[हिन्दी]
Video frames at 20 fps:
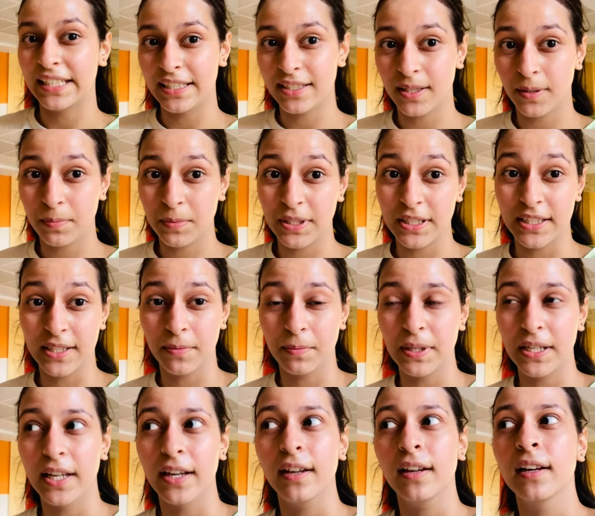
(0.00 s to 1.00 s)
ये सब चीज़ें भी
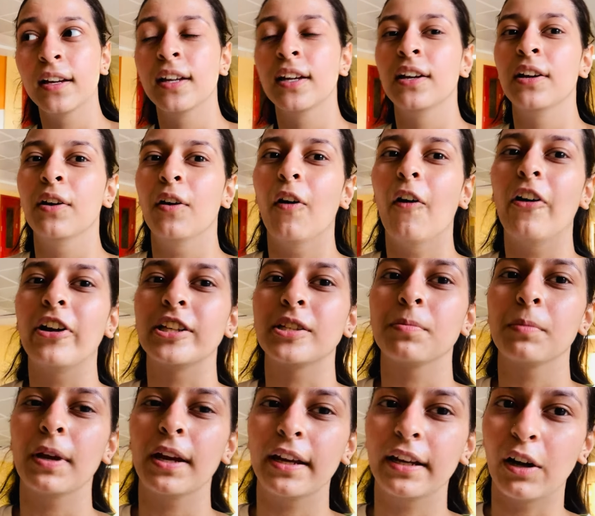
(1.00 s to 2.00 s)
है और
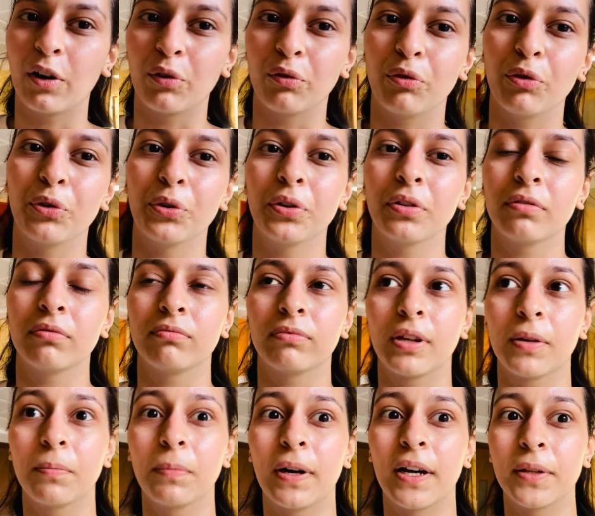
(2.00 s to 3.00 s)
इसमें एक ग्राउंड फ्लोर
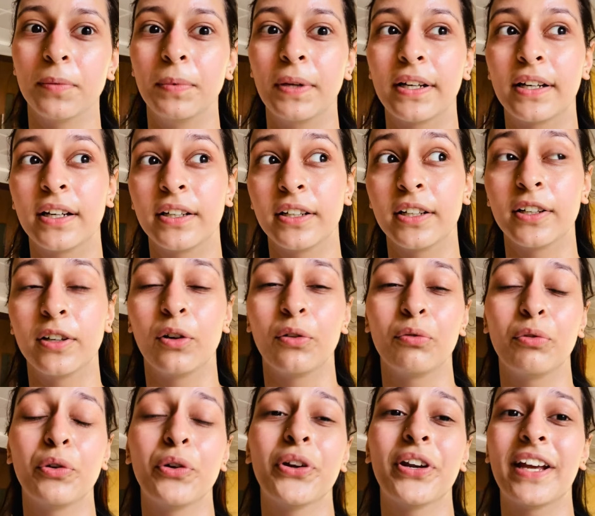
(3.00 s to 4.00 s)
के बाद भी एक अंडरग्राउंड
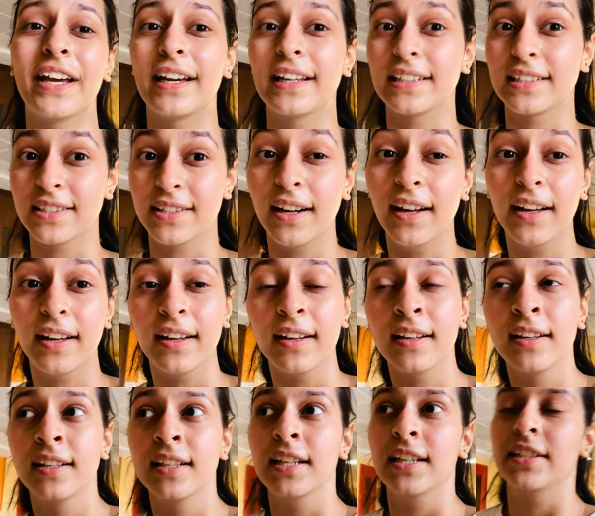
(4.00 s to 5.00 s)
फ्लोर एक्स्ट्रा है
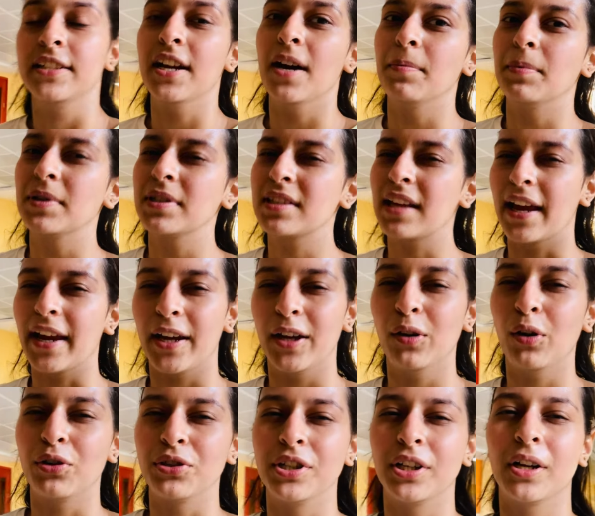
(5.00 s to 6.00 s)
जहाँ पर
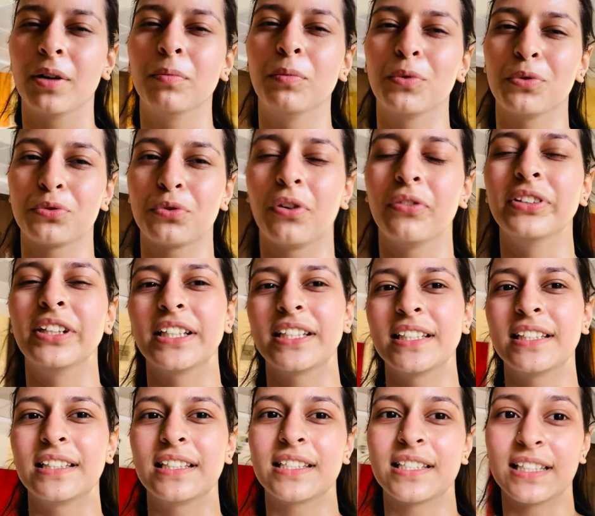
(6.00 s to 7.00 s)
साइकोलॉजी का मोस्ट ऑफ द
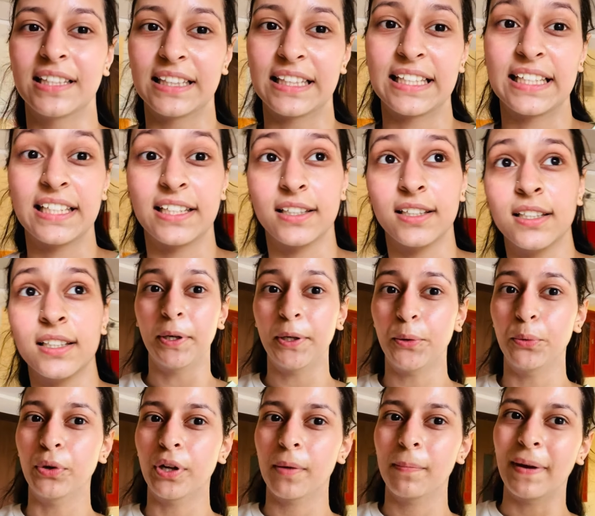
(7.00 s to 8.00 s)
चीज़ें चलती है
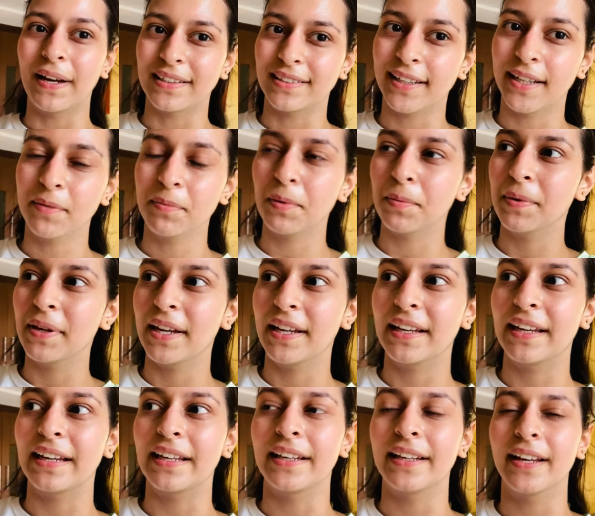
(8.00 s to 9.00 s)
टू के बैक साइड में भी एक
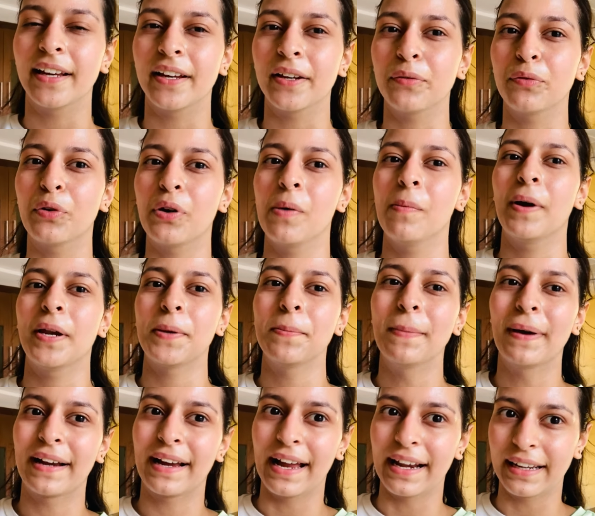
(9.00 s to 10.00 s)
एरिया है वो हमारी
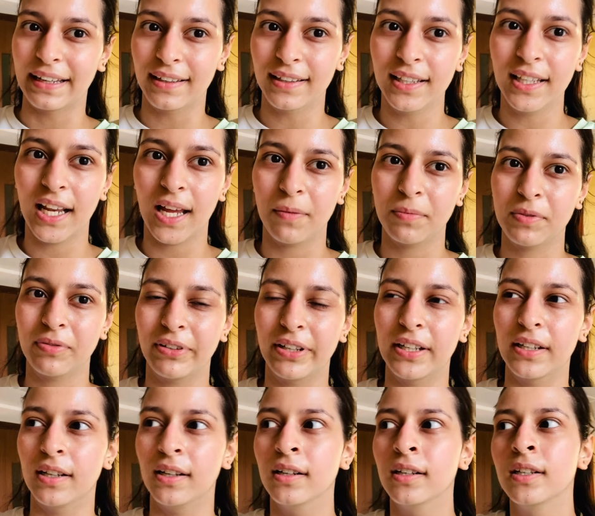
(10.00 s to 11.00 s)
मैकेनिकल लैब्स
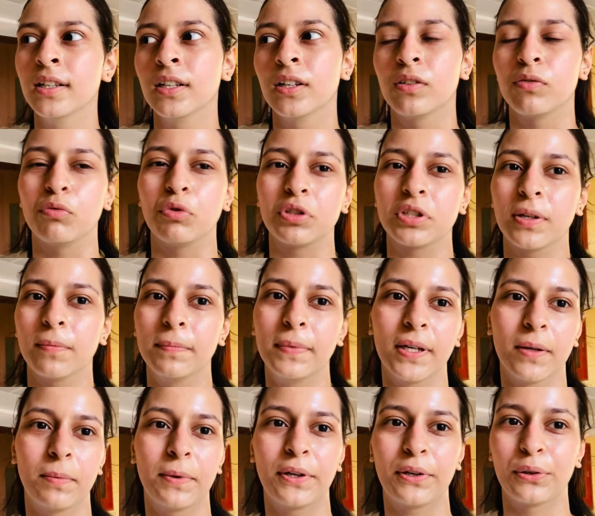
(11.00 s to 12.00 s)
वगैरह वो सब भी
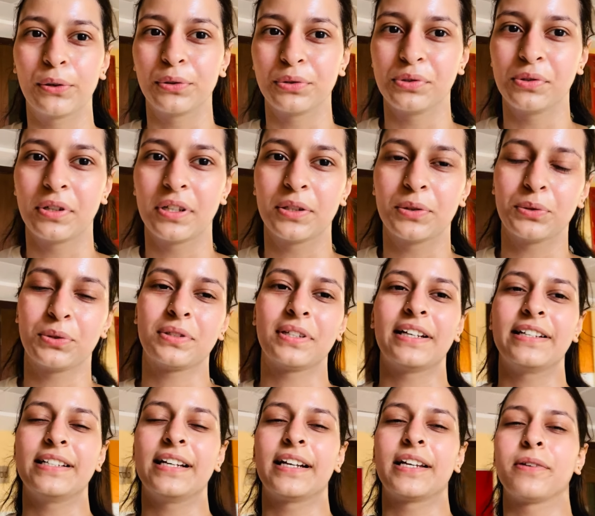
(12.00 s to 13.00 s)
अभी क्लोज़ होंगी तो उस
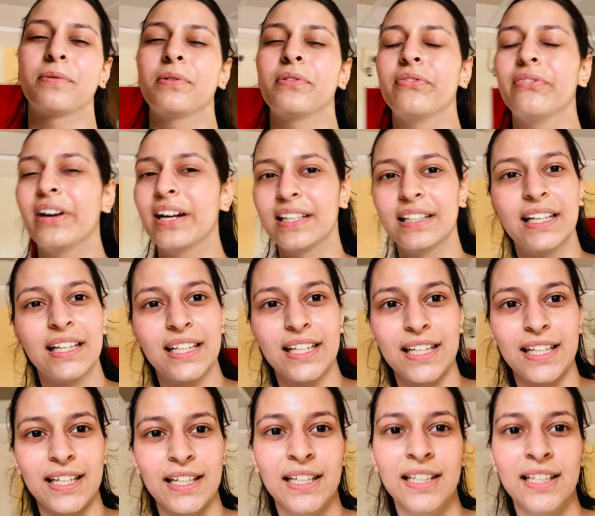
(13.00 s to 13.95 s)
साइड जाके अभी फ़ायदा नहीं है